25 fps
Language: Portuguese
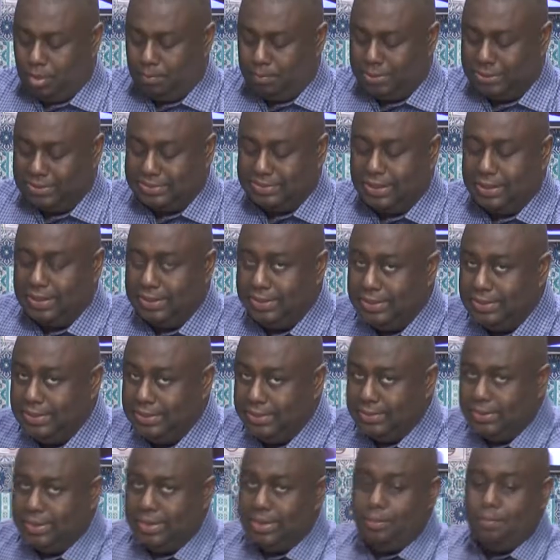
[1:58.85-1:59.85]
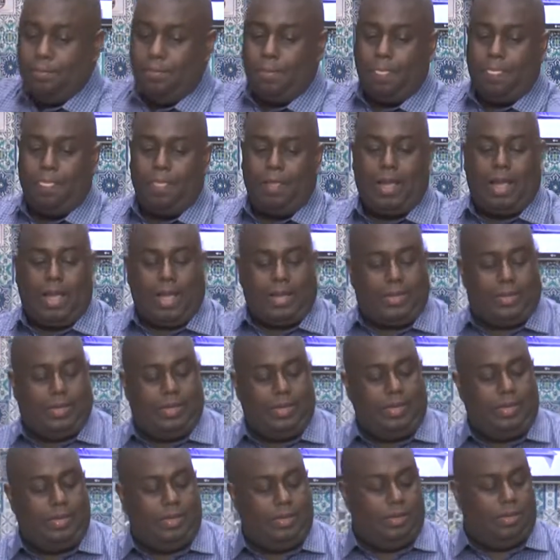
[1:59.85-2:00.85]
Peça linda,
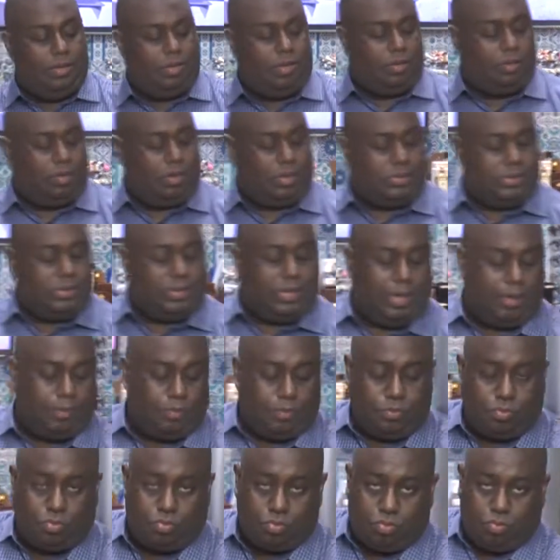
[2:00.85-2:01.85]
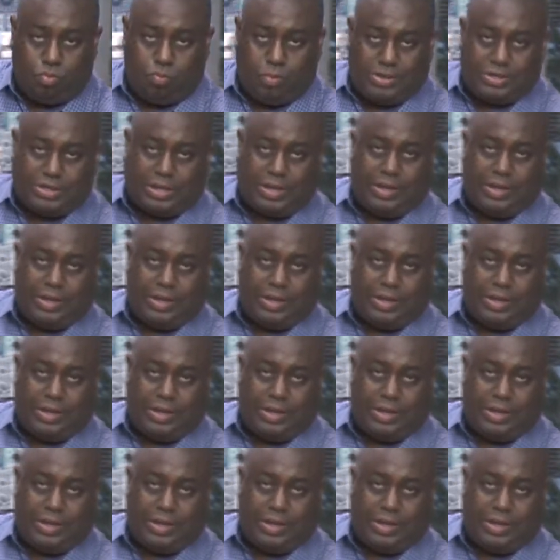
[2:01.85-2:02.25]
Aqui nós temos uma